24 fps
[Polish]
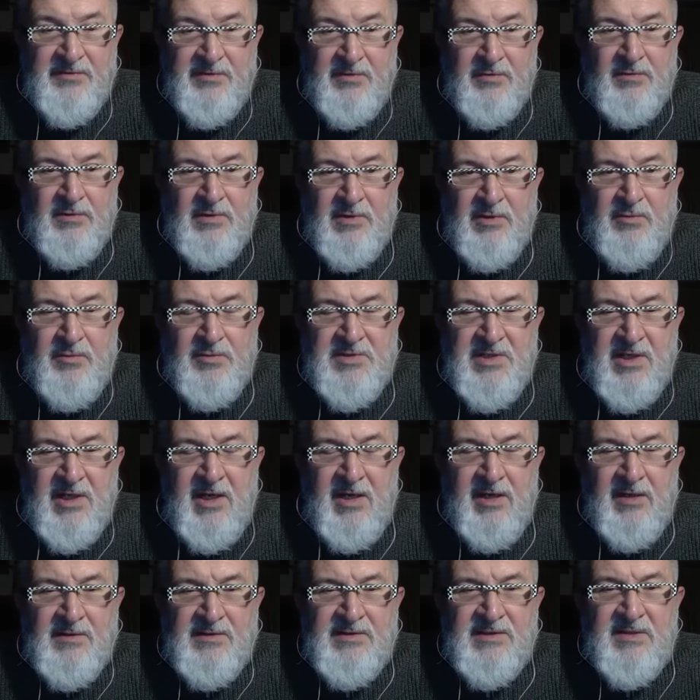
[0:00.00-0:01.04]
wśród tych
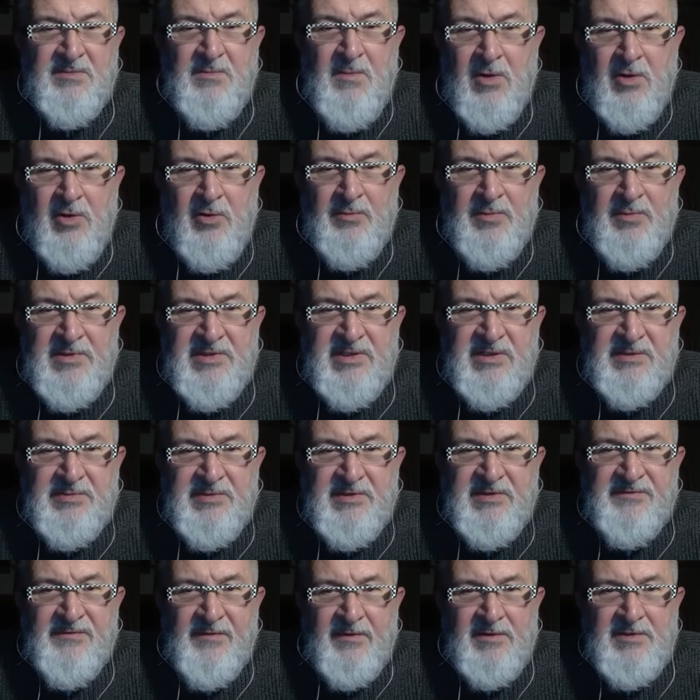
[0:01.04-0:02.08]
uciekających mogą być też
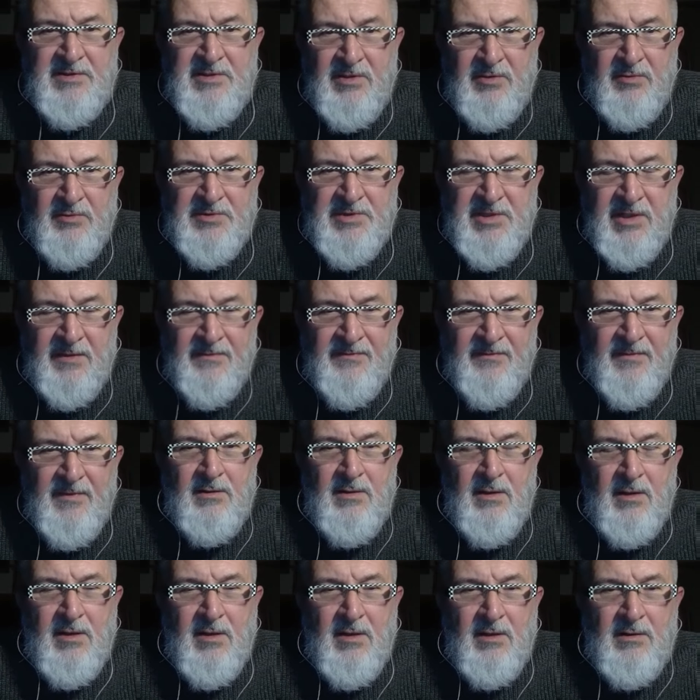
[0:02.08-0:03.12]
przyzwoici ludzie.
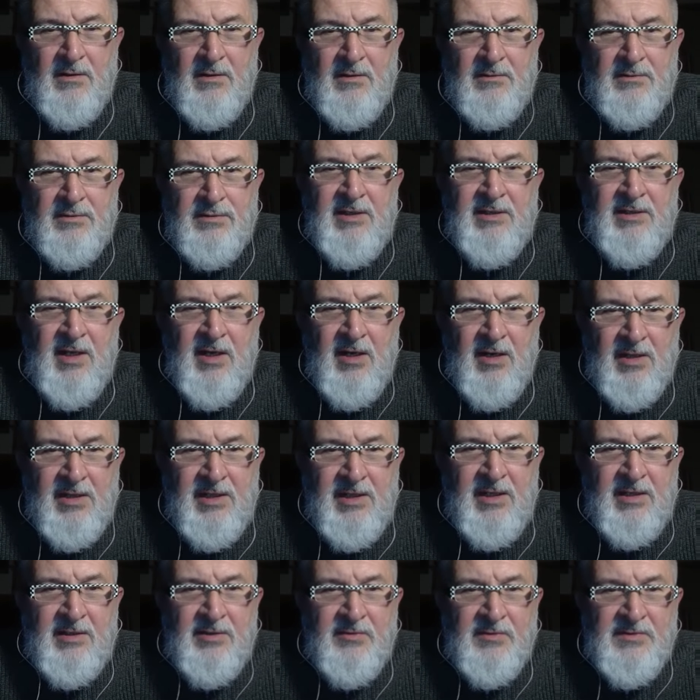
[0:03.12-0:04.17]
Tylko,
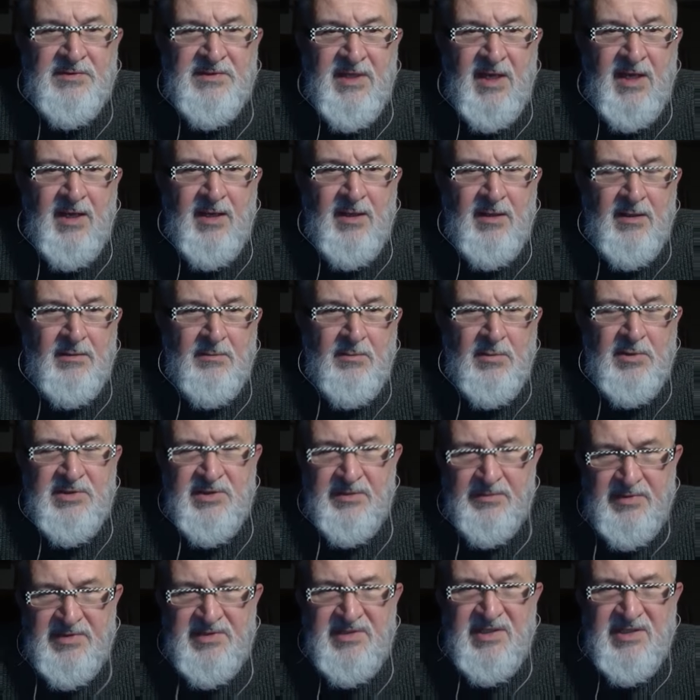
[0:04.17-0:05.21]
drogie druzia, może
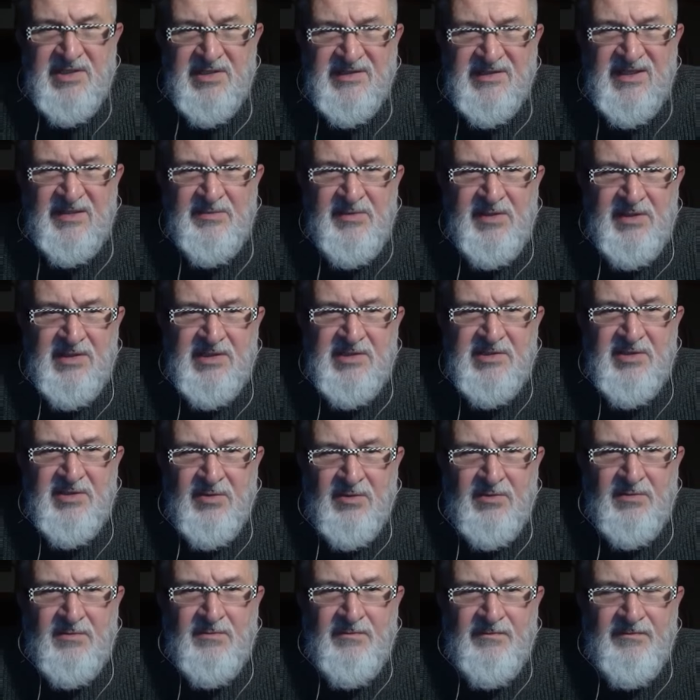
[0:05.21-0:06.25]
byście czasami też
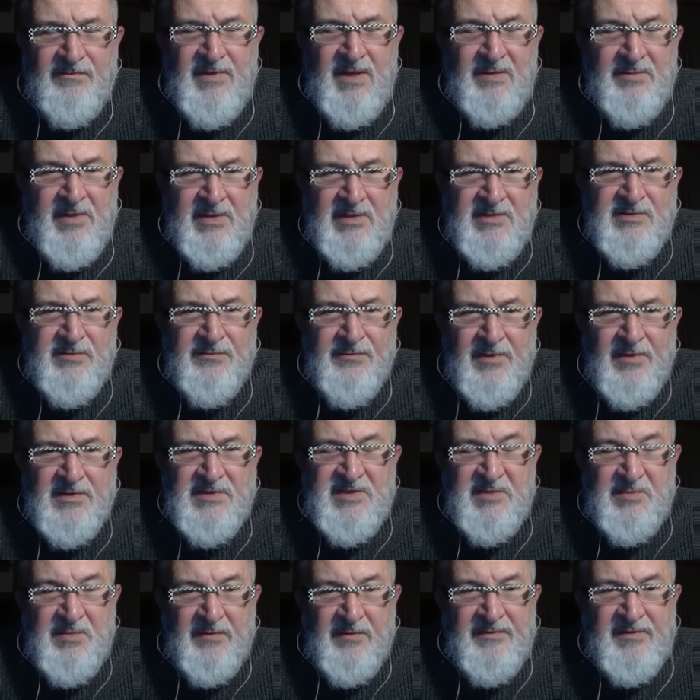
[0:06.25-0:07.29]
to na miejscu w
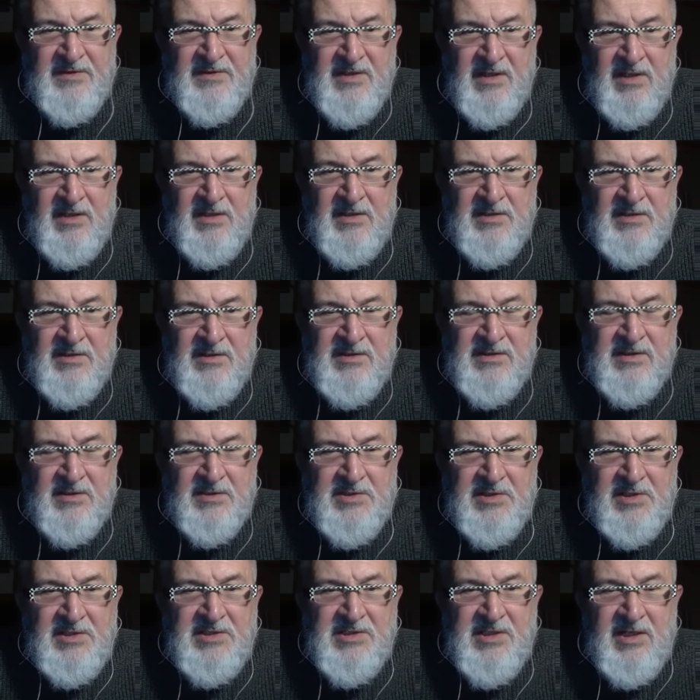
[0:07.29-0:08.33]
Rosji powiedzieli, co
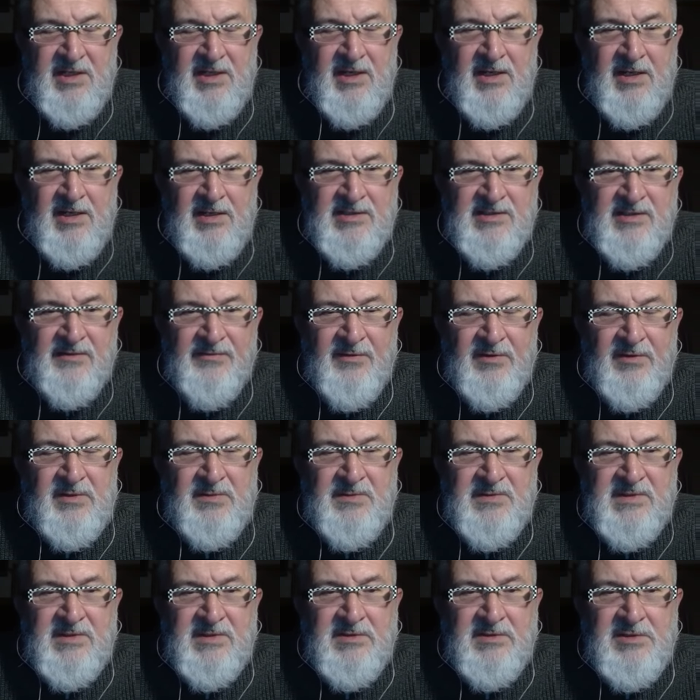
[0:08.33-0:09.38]
się dzieje i co wy o
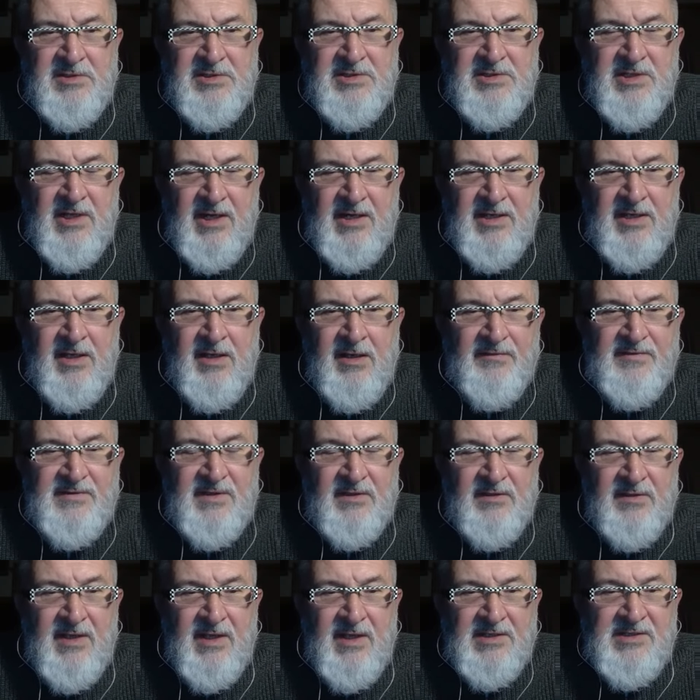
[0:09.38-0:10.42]
tym sądzicie, a nie w
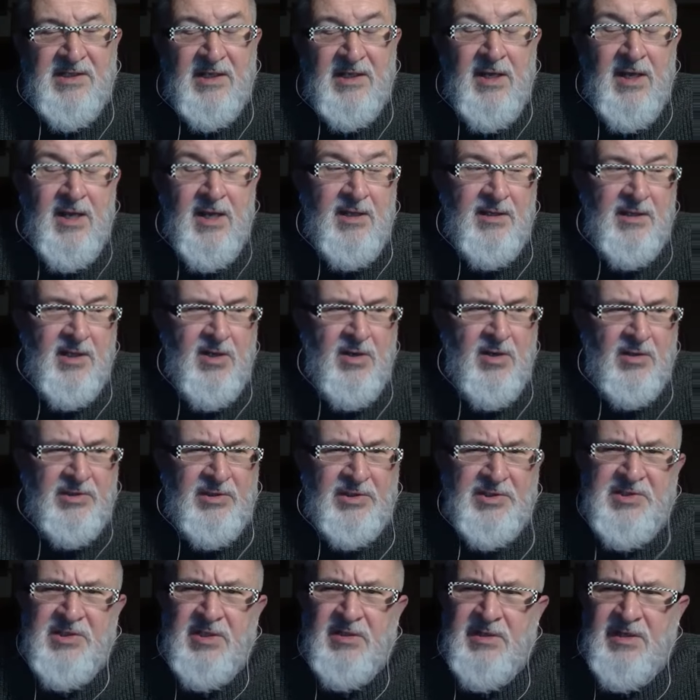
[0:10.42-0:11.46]
sondażach. Tylko
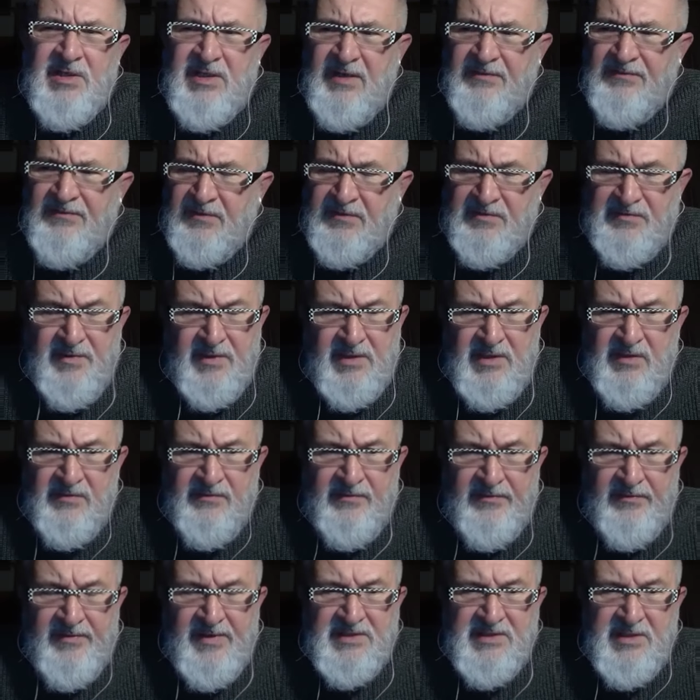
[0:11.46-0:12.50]
ktoś to niedawno w świetnym
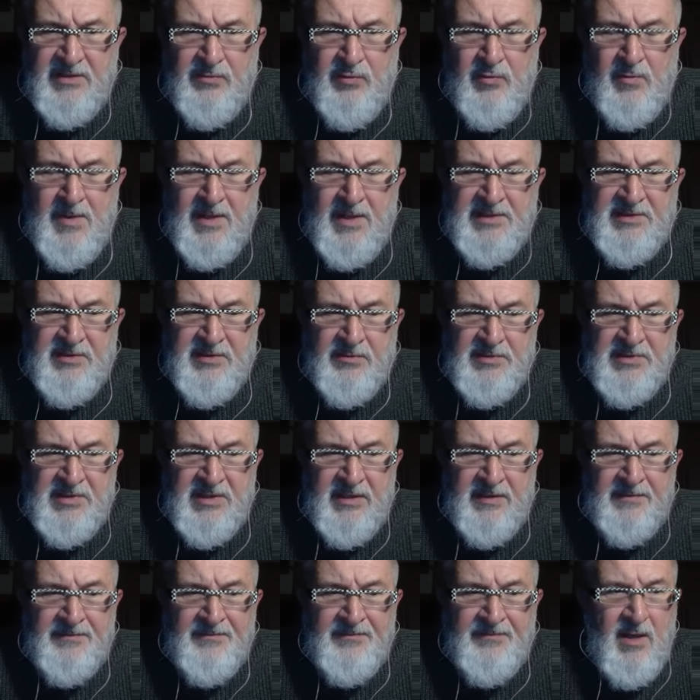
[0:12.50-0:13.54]
wywiadzie tłumaczył,
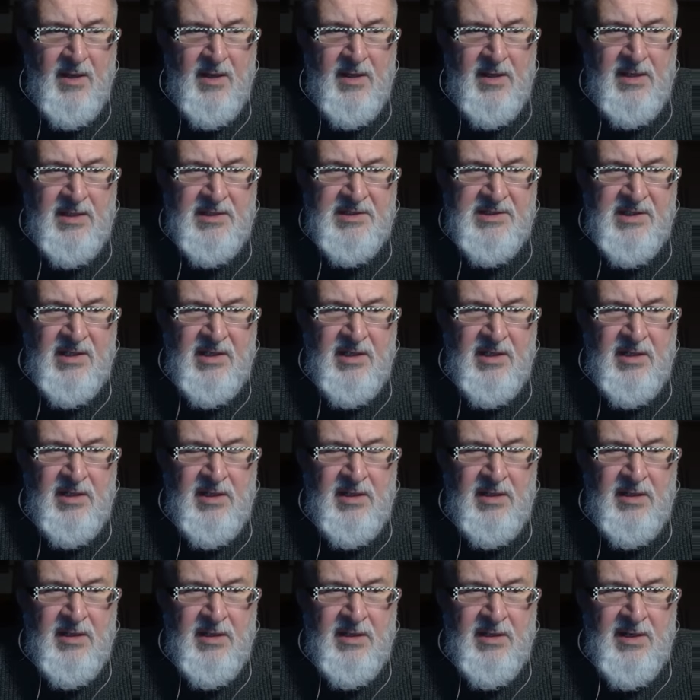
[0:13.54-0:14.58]
że
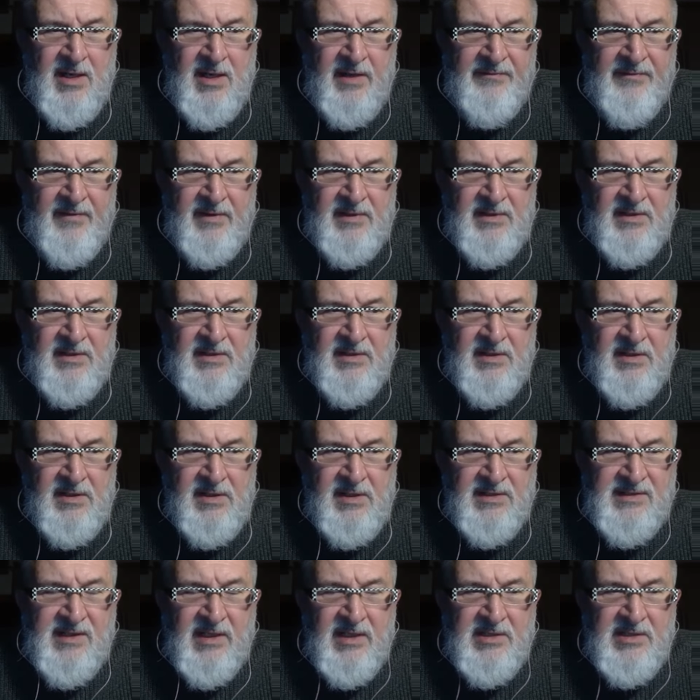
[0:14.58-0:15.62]
jeżeli nawet
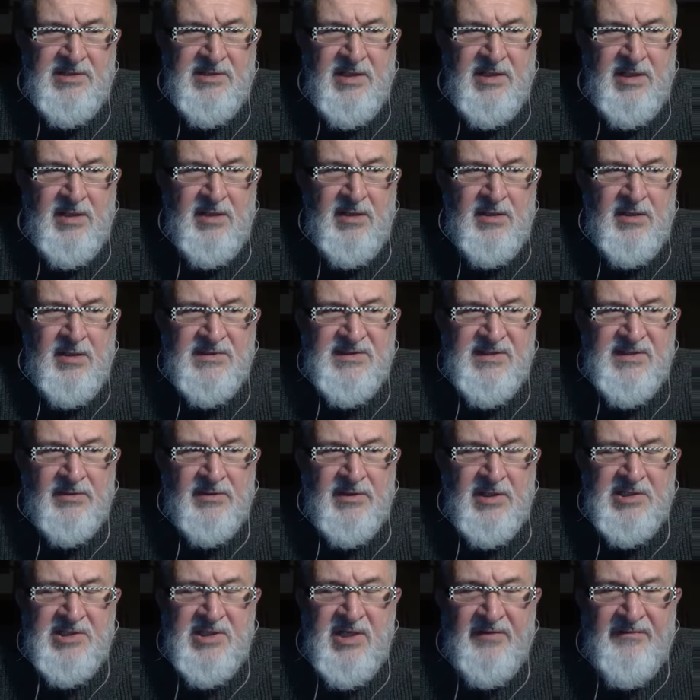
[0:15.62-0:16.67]
niezależny
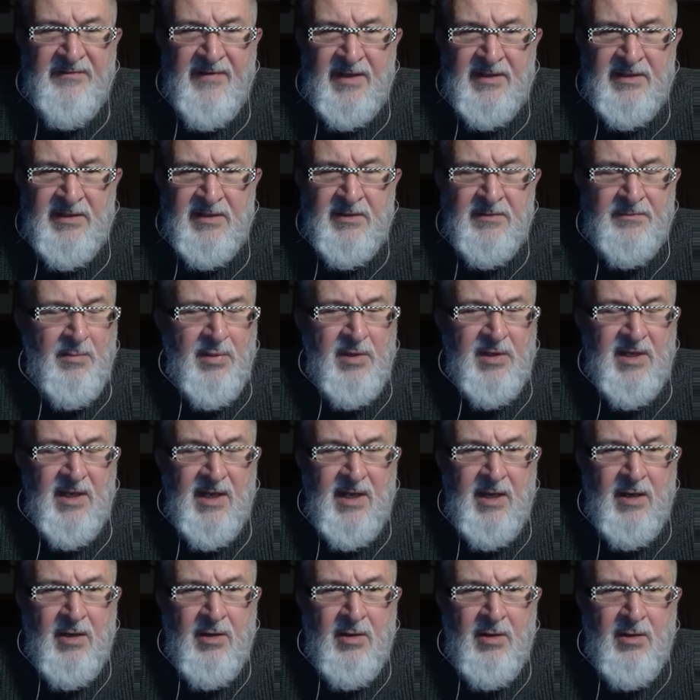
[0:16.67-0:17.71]
sondaż Lewady
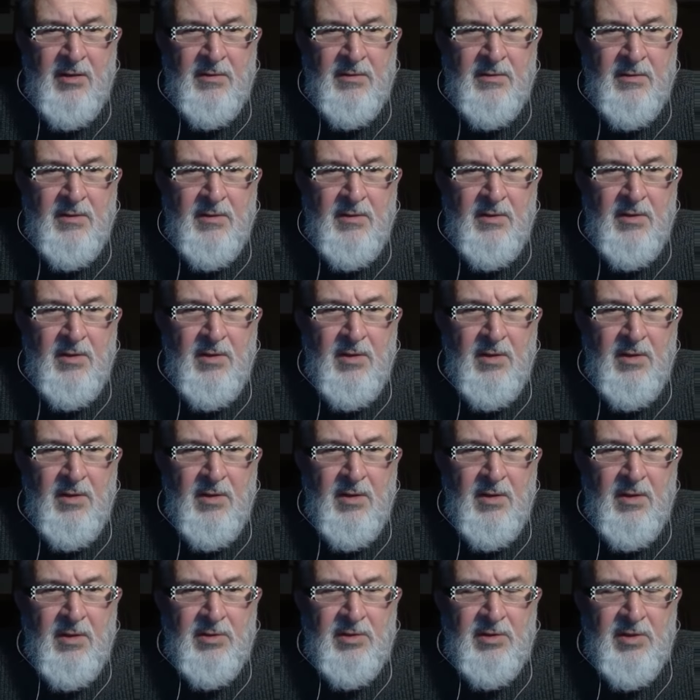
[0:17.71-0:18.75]
pyta o
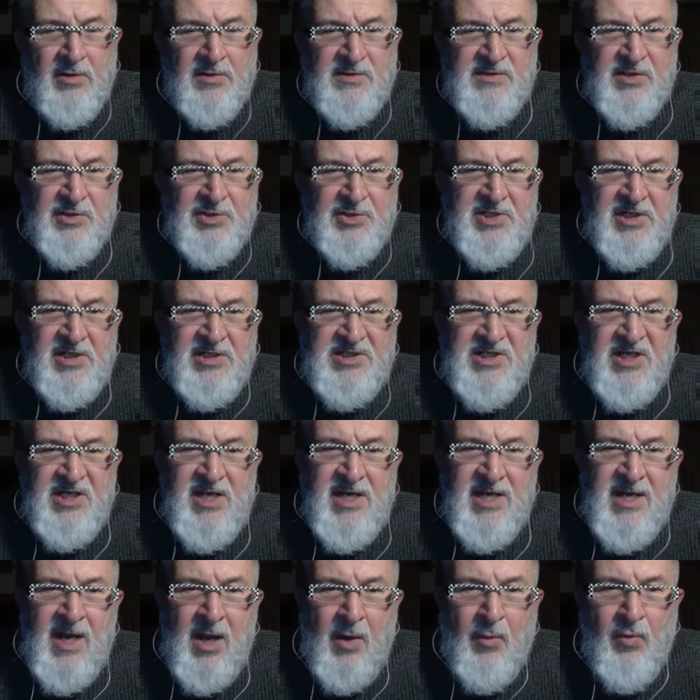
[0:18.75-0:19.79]
to, co się
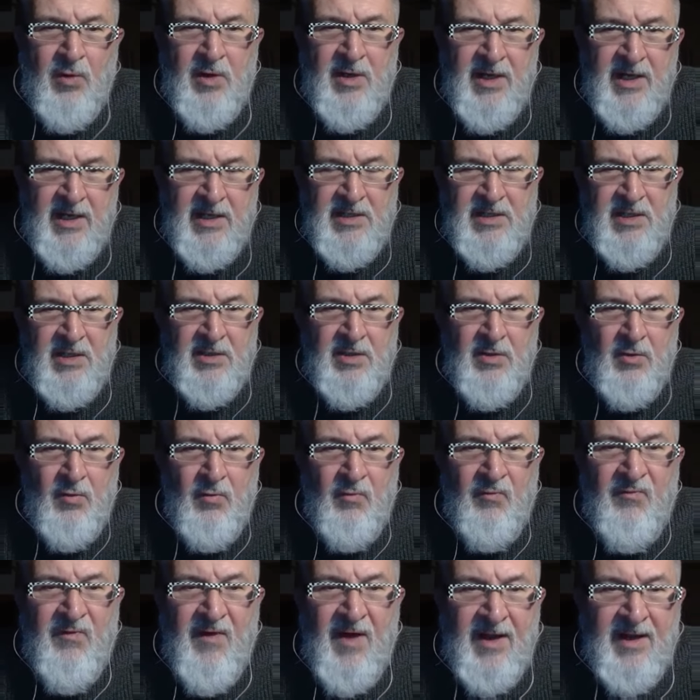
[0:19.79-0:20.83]
dzieje na Ukrainie, to
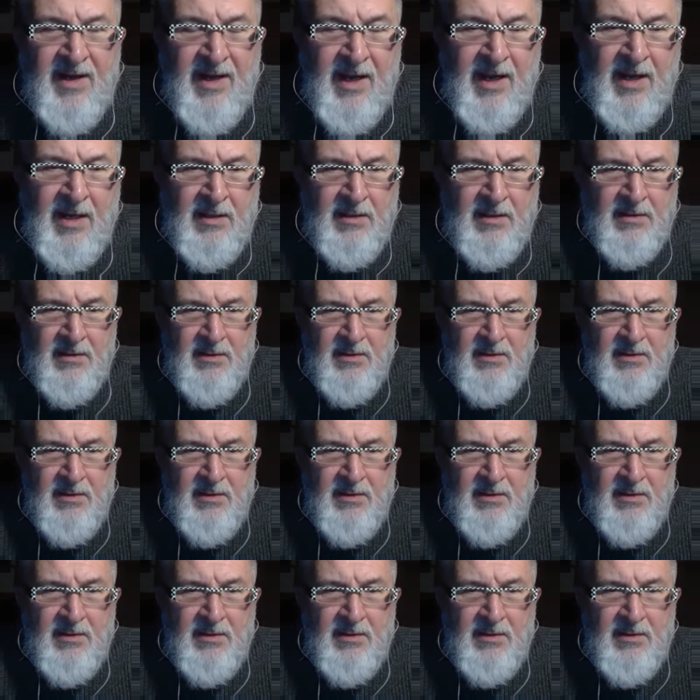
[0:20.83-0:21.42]
uwaga,